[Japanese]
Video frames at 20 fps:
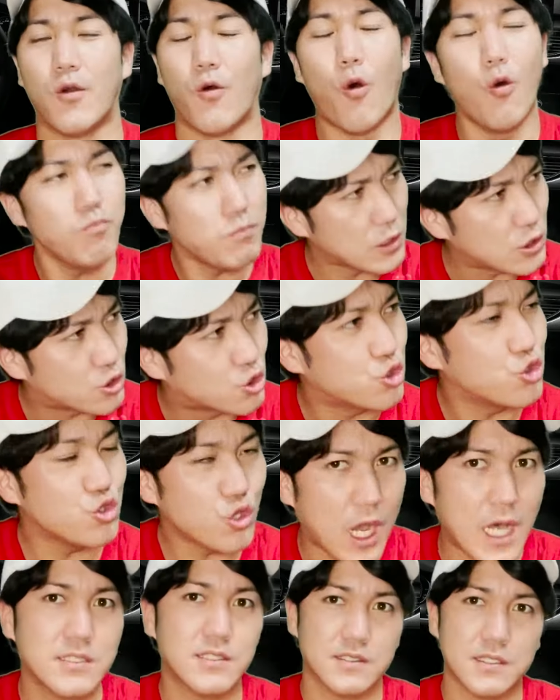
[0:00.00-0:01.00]
ほんま
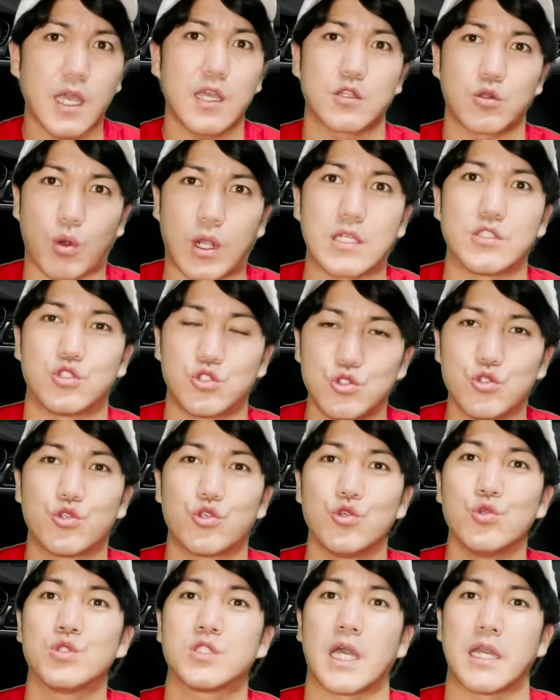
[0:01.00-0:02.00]
18歳とか
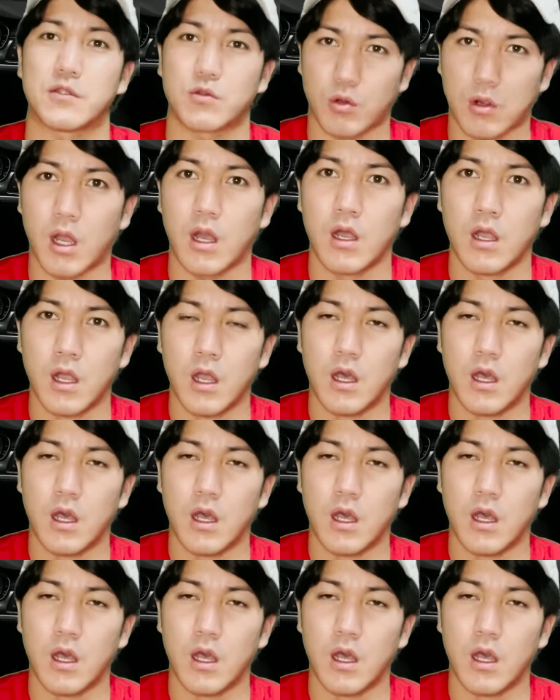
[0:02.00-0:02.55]
19歳とか。